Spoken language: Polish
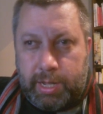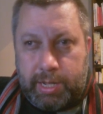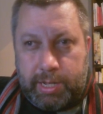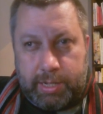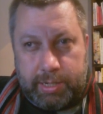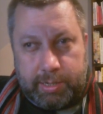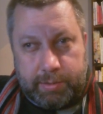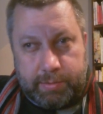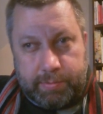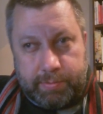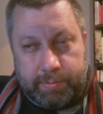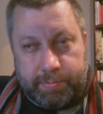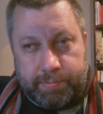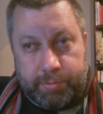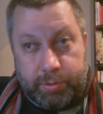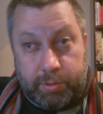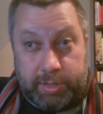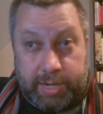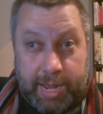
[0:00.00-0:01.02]
A
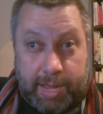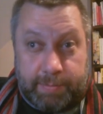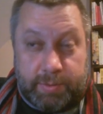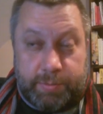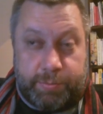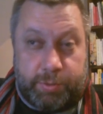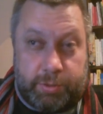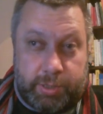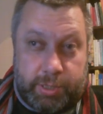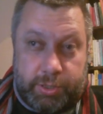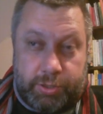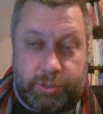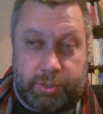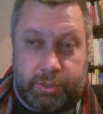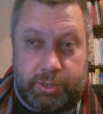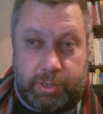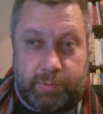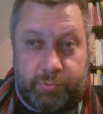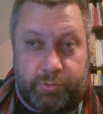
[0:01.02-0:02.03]
programy,
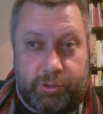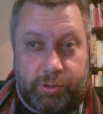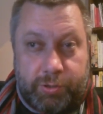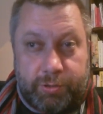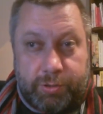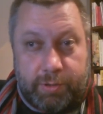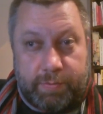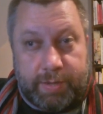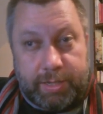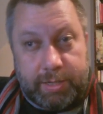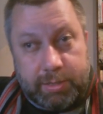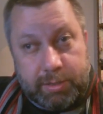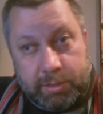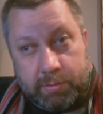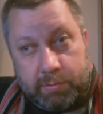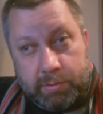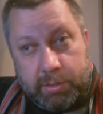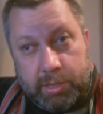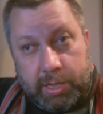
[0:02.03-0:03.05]
podręczniki przygotowane
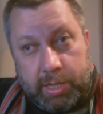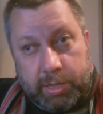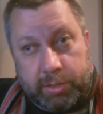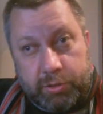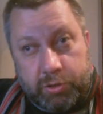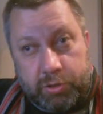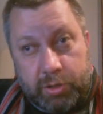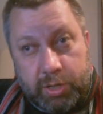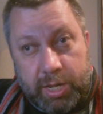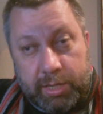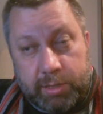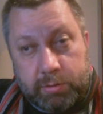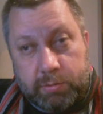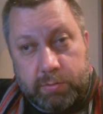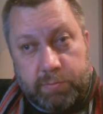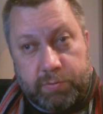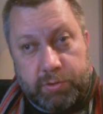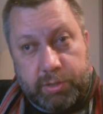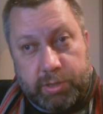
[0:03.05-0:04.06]
są dla
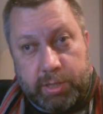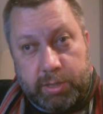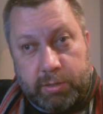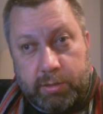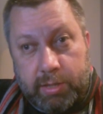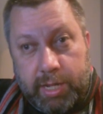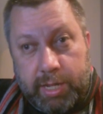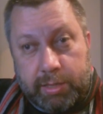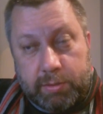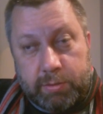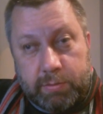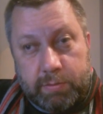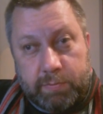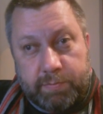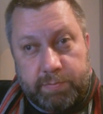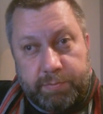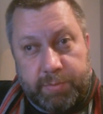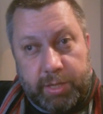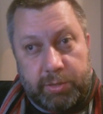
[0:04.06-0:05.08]
trzylatków,
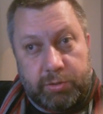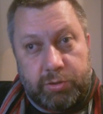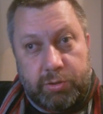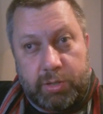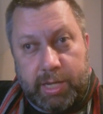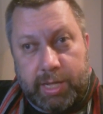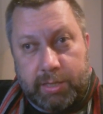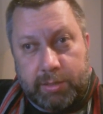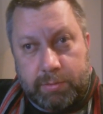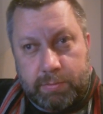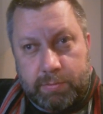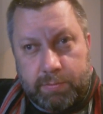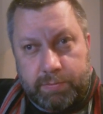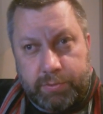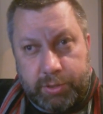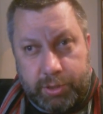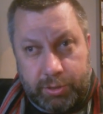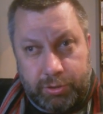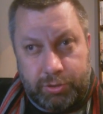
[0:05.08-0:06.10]
czterolatków,
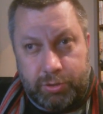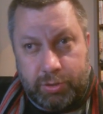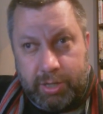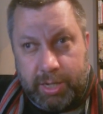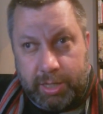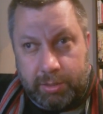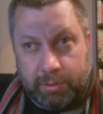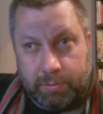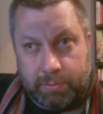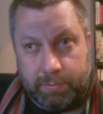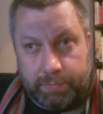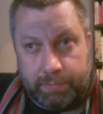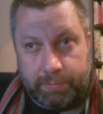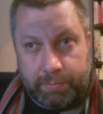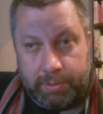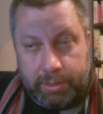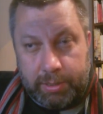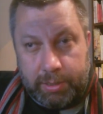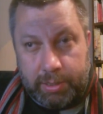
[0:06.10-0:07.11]
pięciolatków,
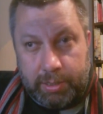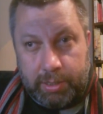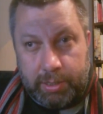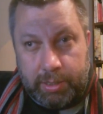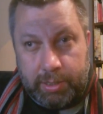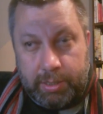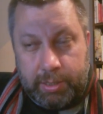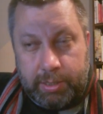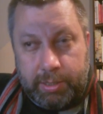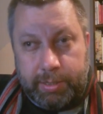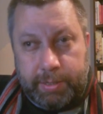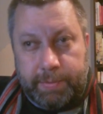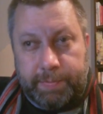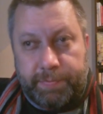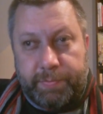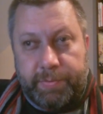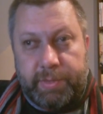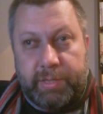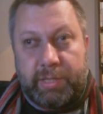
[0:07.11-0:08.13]
sześciolatków.
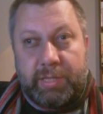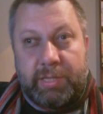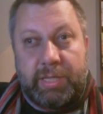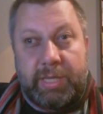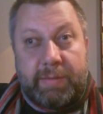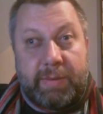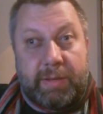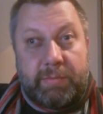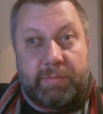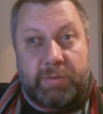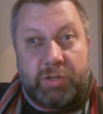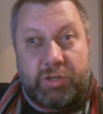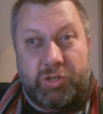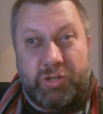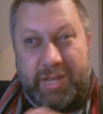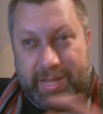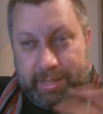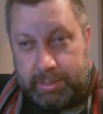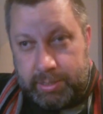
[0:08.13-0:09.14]
Nie mam
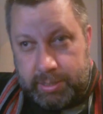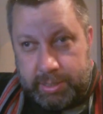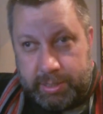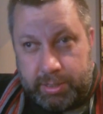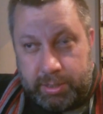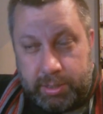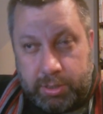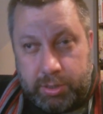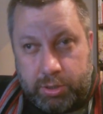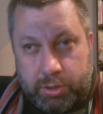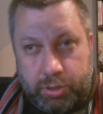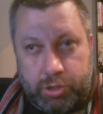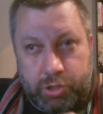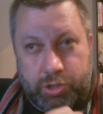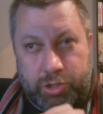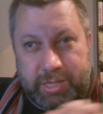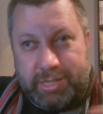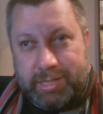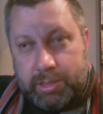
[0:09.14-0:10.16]
żadnej
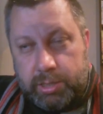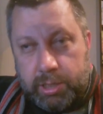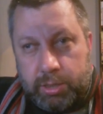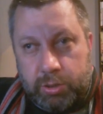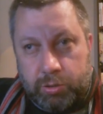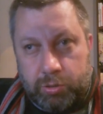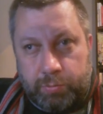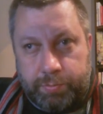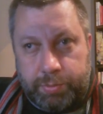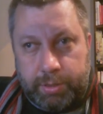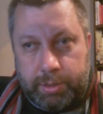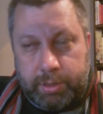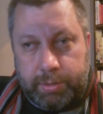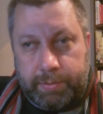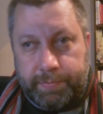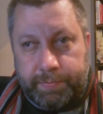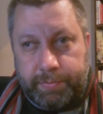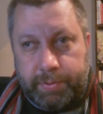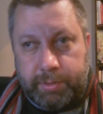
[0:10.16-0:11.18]
czystej grupy,
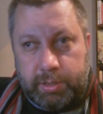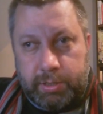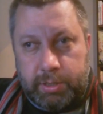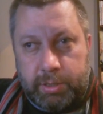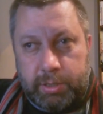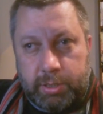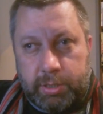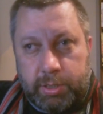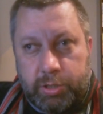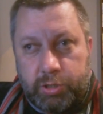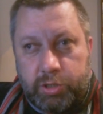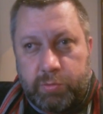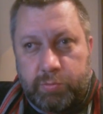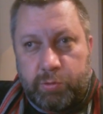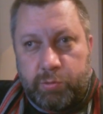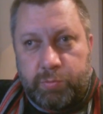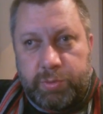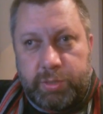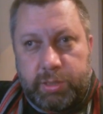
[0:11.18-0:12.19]

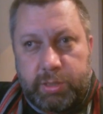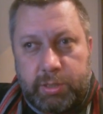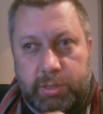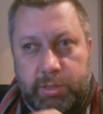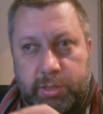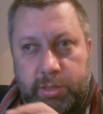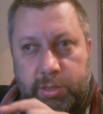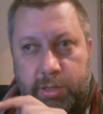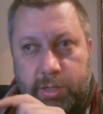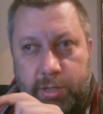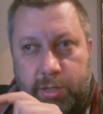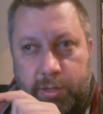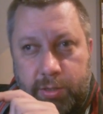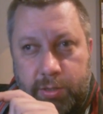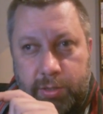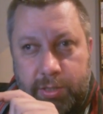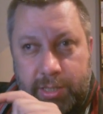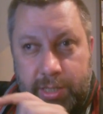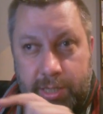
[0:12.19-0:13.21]
gdzie byłby
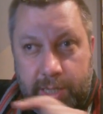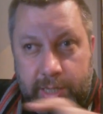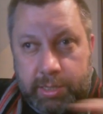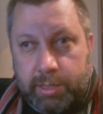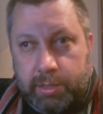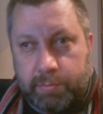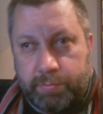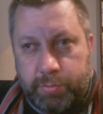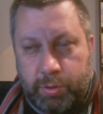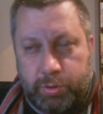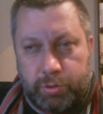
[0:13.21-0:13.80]
tylko jeden